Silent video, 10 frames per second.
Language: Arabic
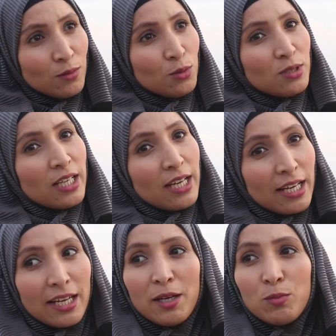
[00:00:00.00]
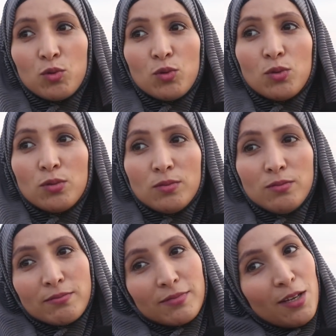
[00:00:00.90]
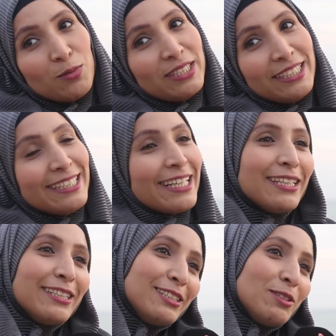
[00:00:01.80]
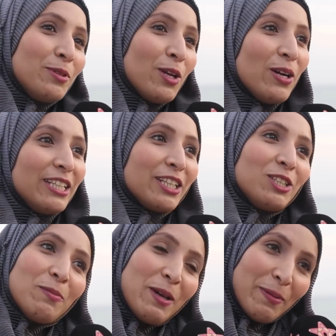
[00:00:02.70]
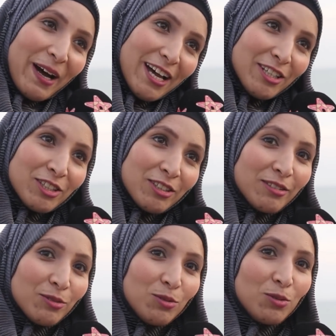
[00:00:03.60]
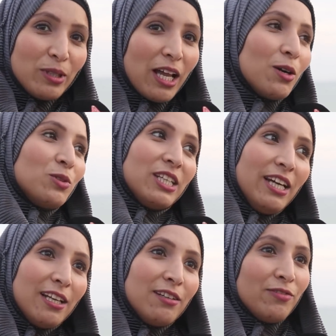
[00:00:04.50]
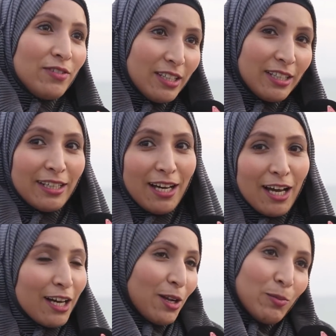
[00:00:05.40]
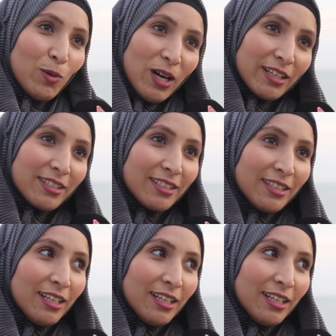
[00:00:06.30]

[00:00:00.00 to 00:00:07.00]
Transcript: والتخريب و ودي كنتمناو ان داكشي ما يبقاش ويلقاو شي حل في اقرب وقت